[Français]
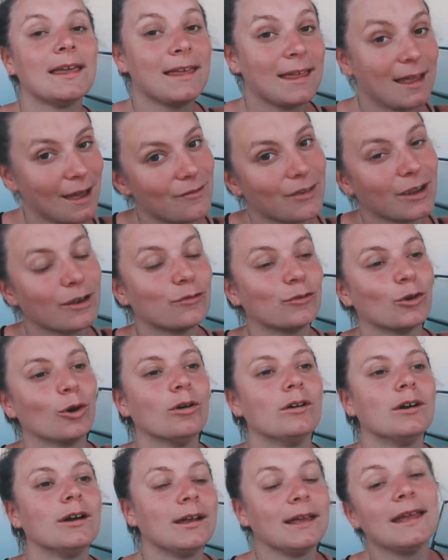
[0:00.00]
et avec
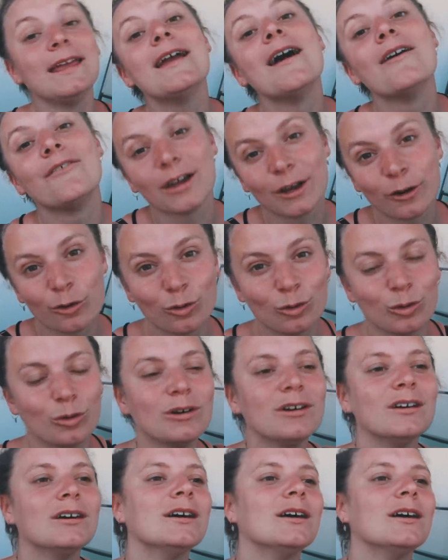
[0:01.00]
Vlan et avec Lolo.